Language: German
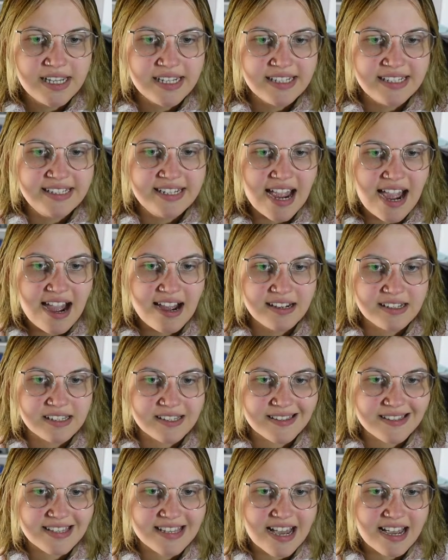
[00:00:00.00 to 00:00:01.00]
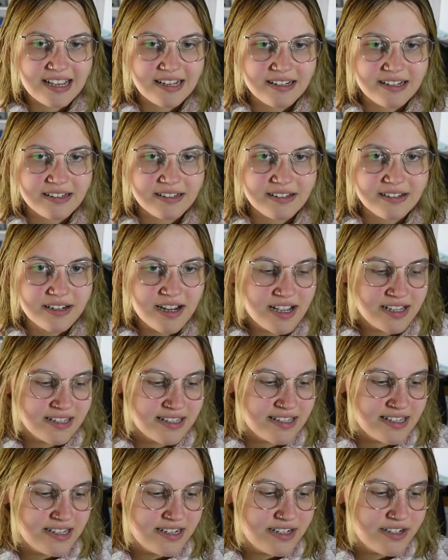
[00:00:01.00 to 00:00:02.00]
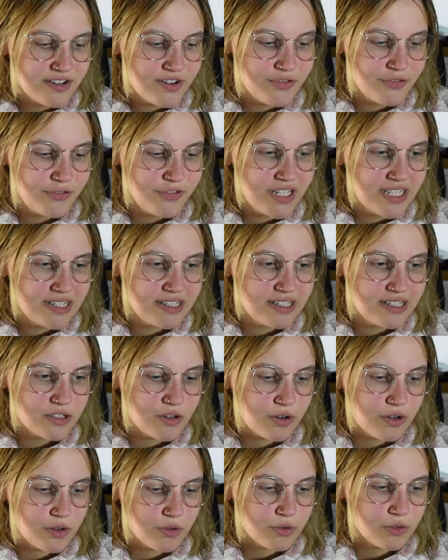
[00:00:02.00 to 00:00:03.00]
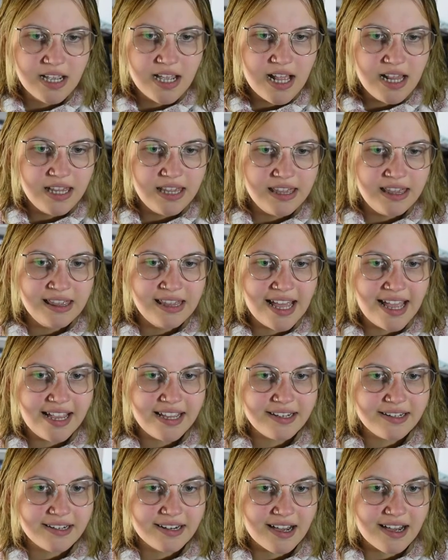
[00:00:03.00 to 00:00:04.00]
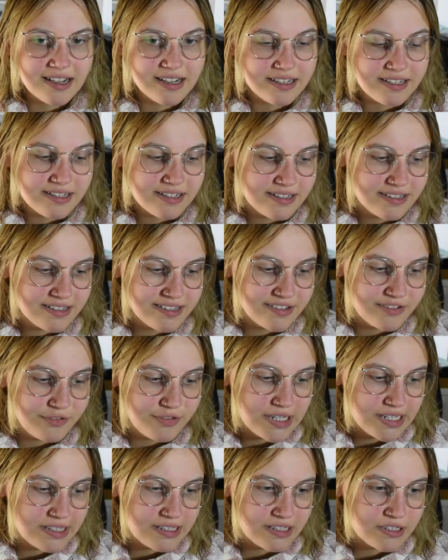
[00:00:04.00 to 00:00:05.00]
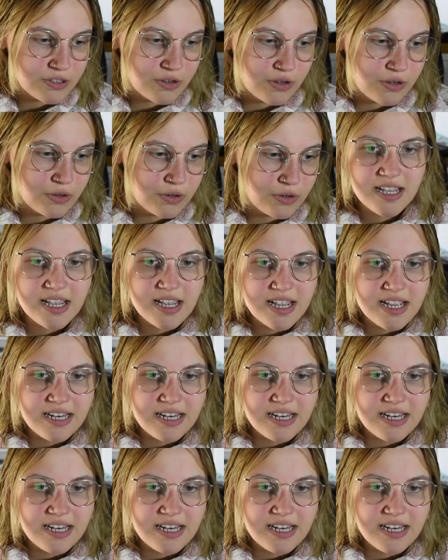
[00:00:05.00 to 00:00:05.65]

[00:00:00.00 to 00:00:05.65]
Jahreszeiten sind 40 Euro. Late Night sind 40 Euro.